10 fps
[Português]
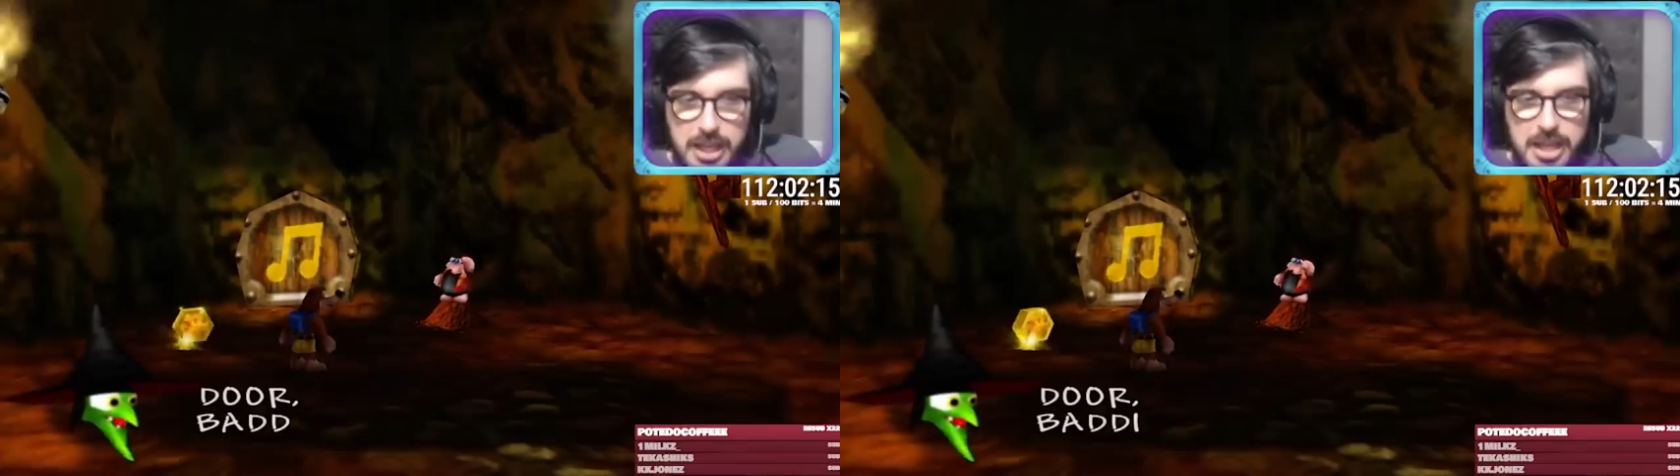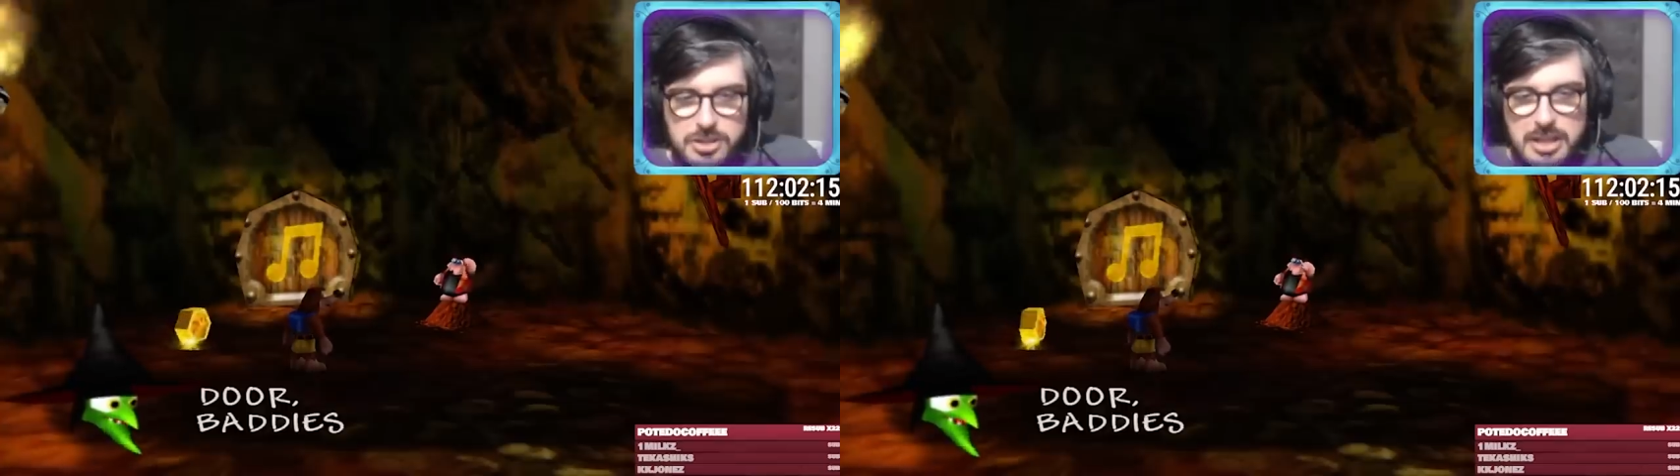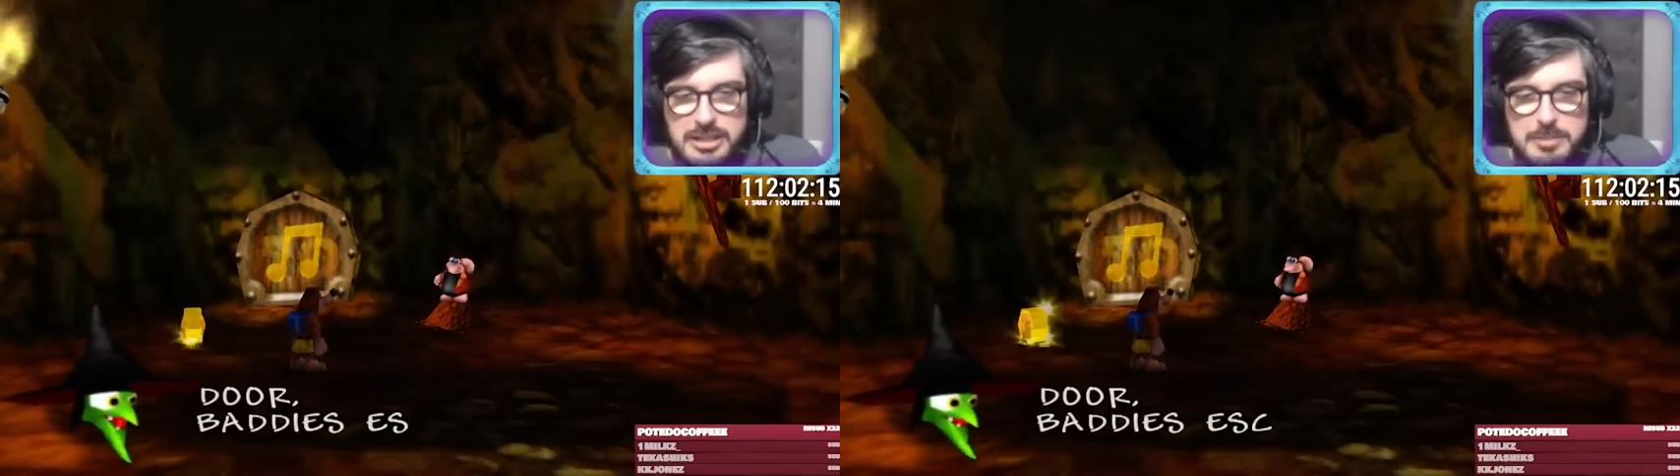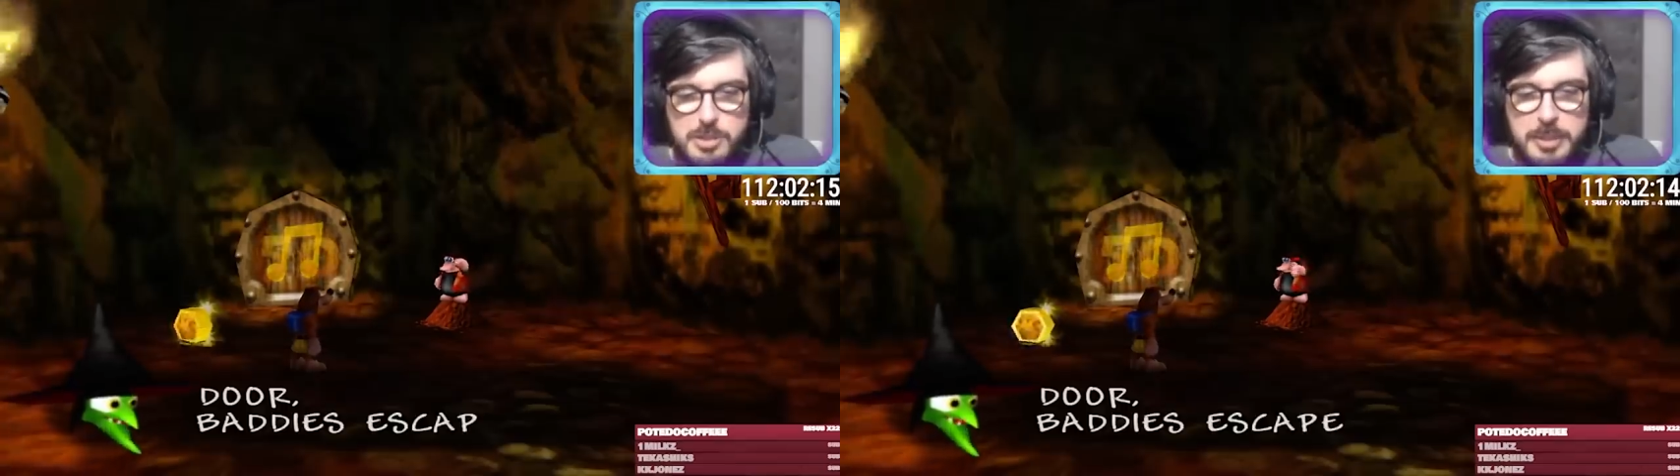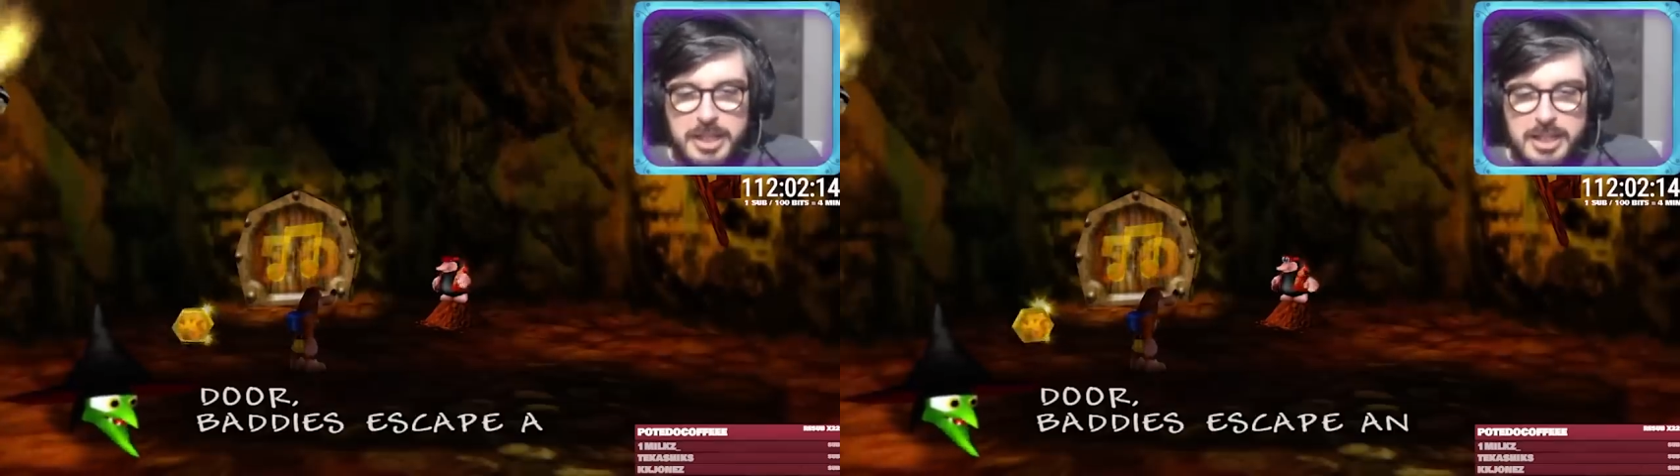Que isso? Ela tá me
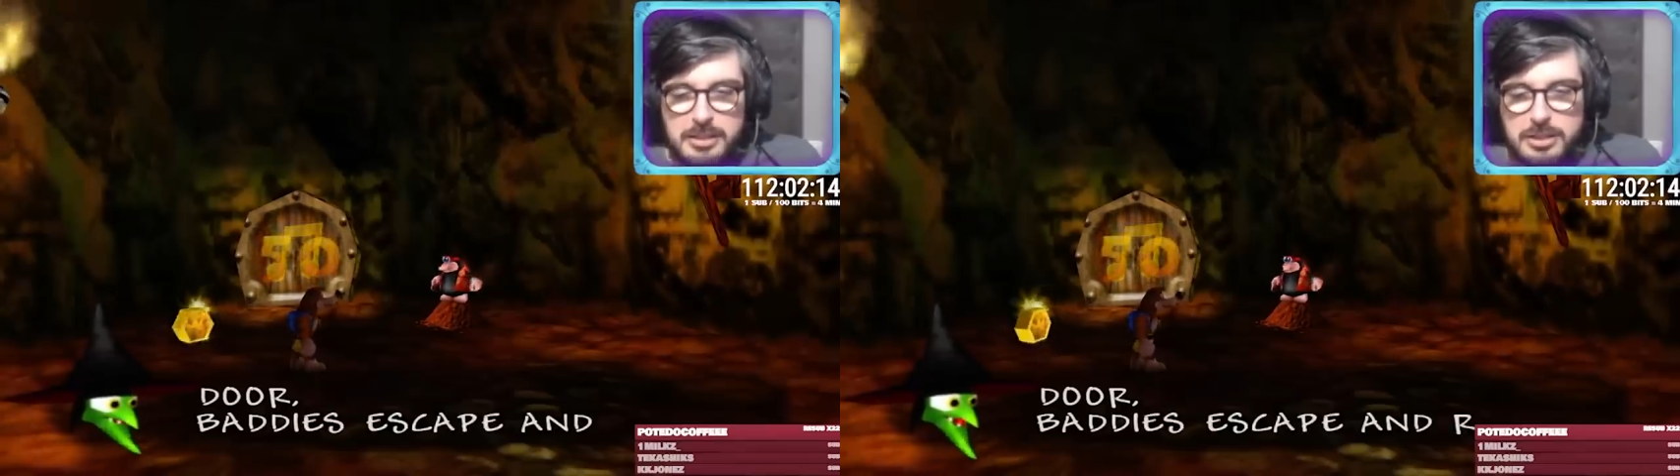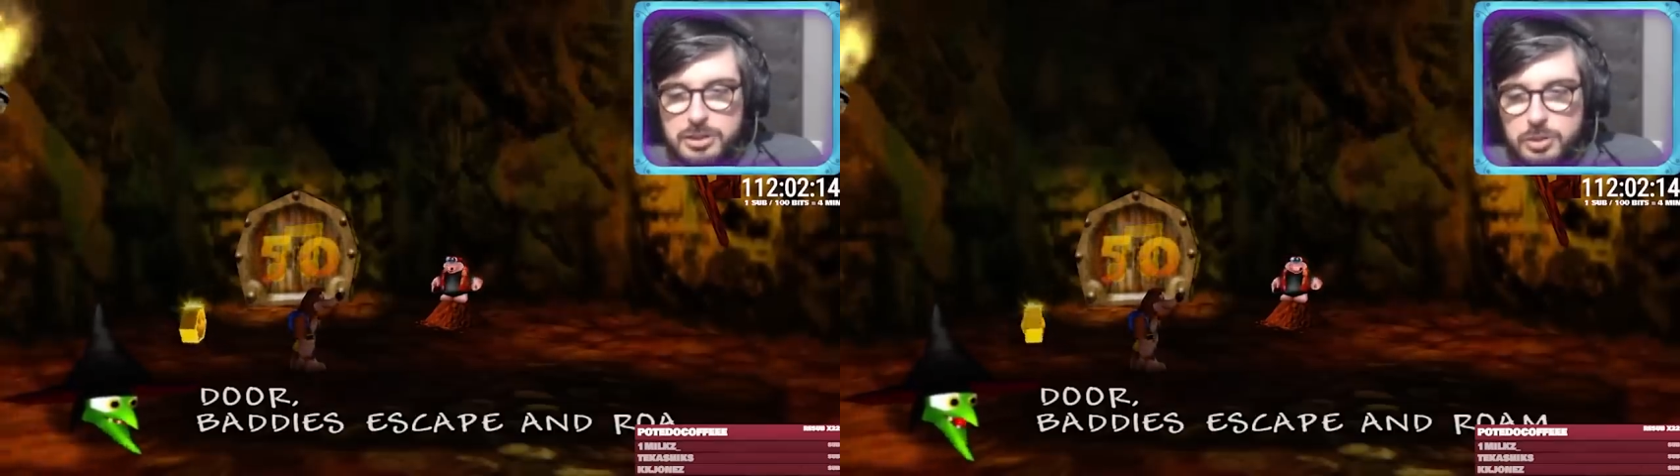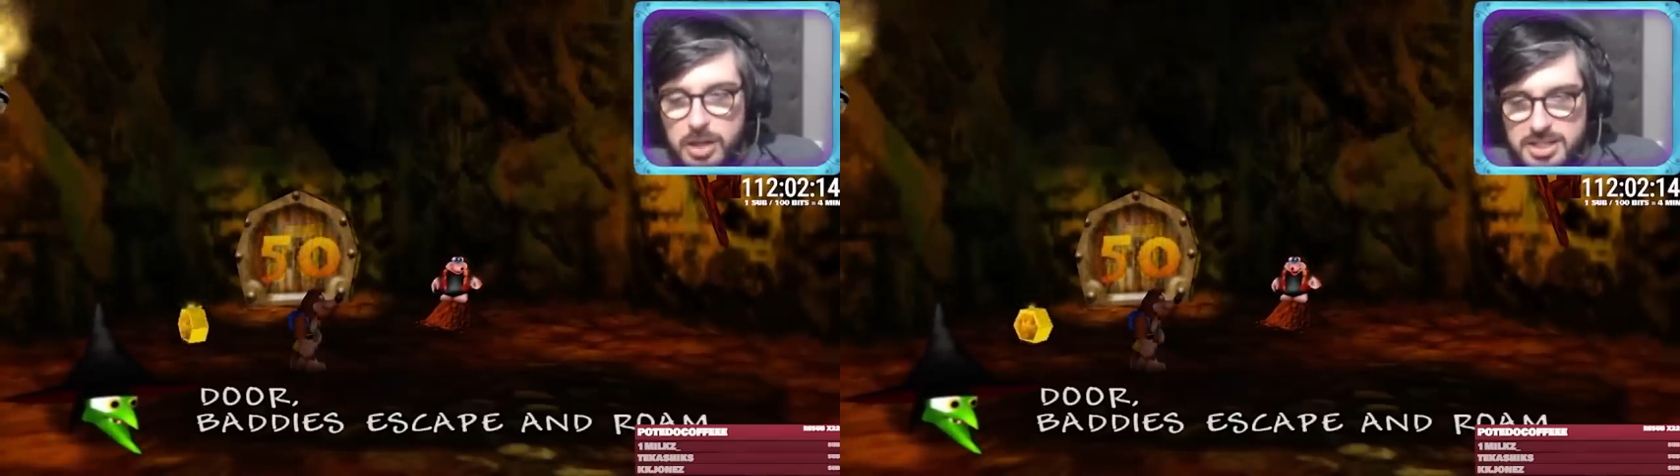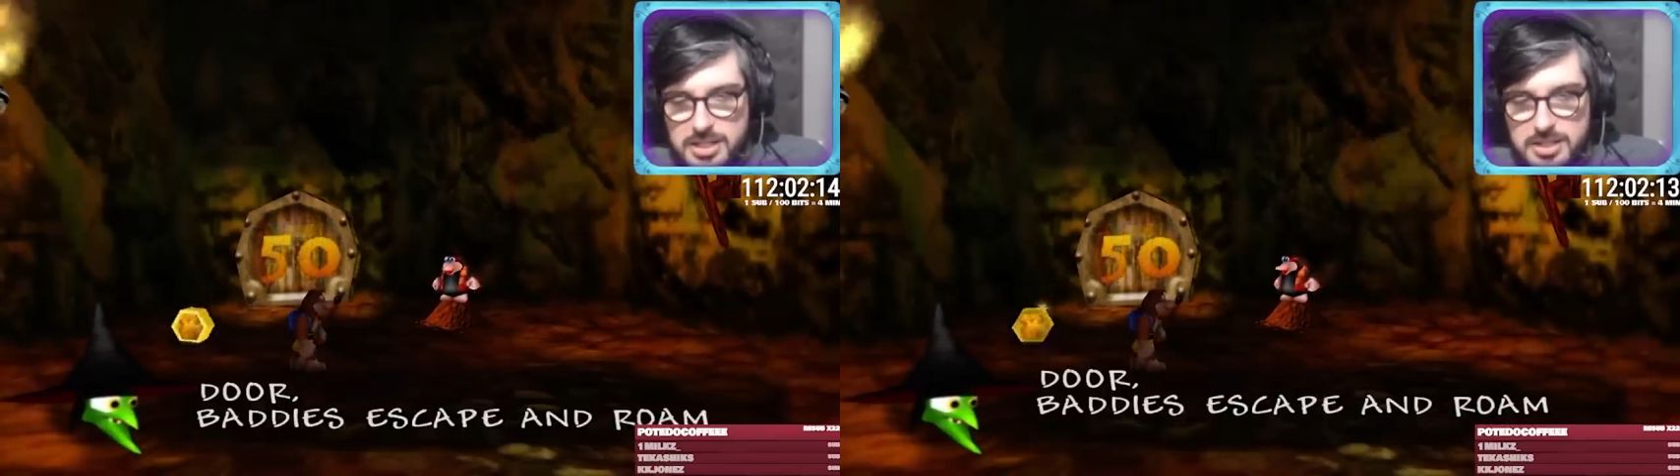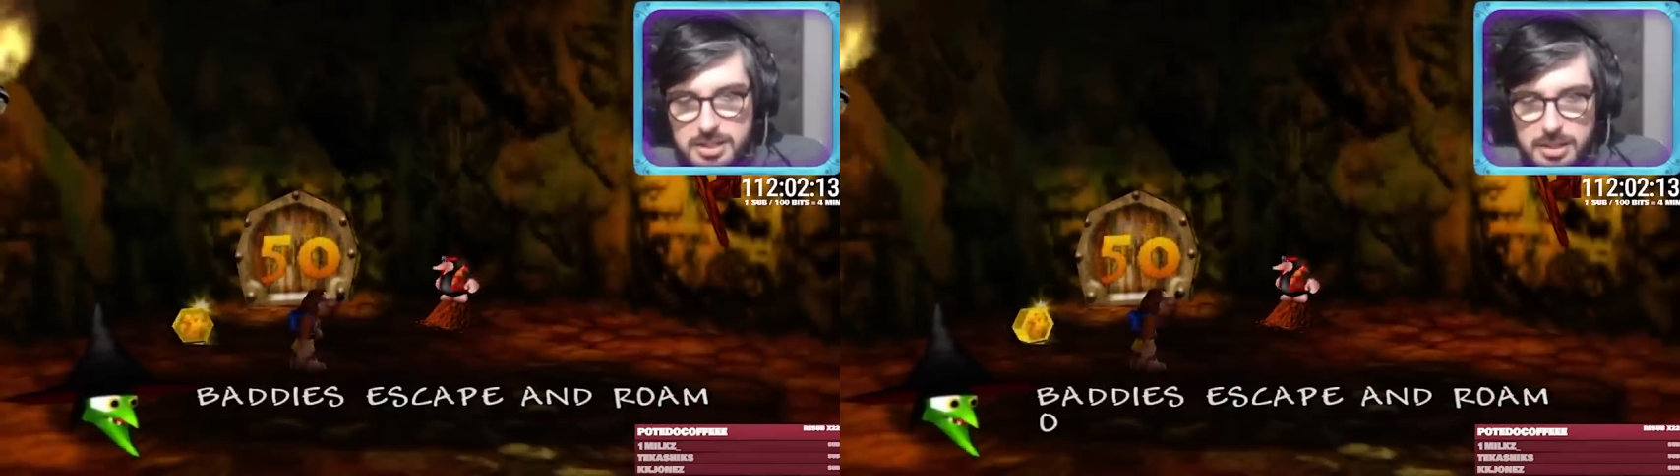explicando as
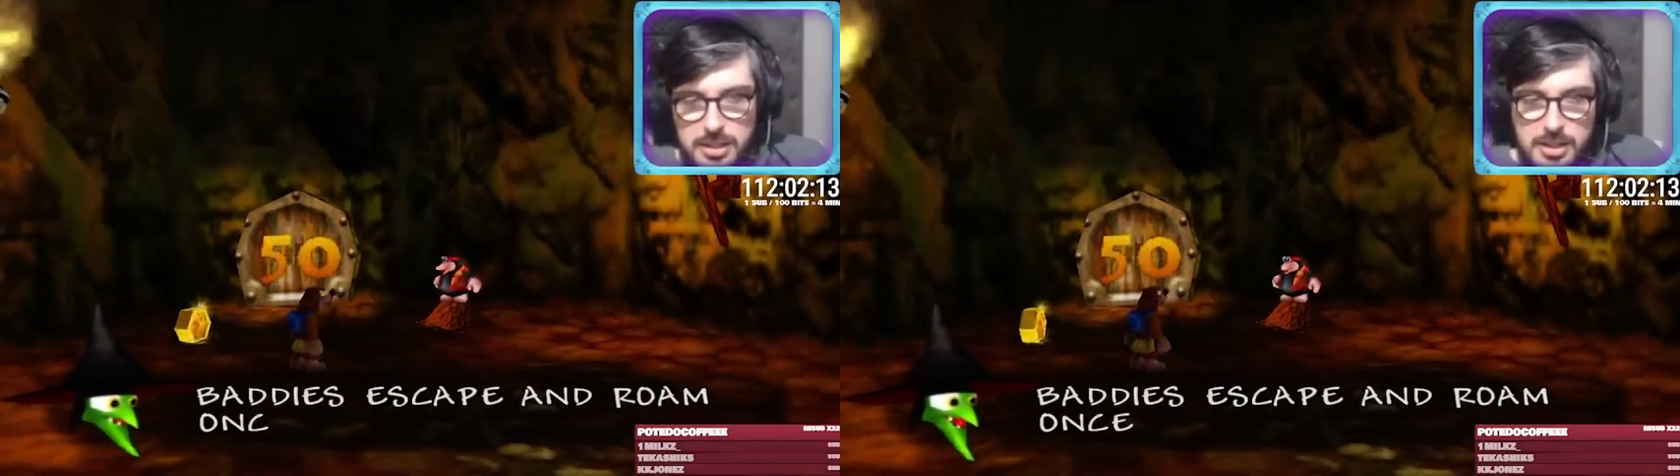coisas?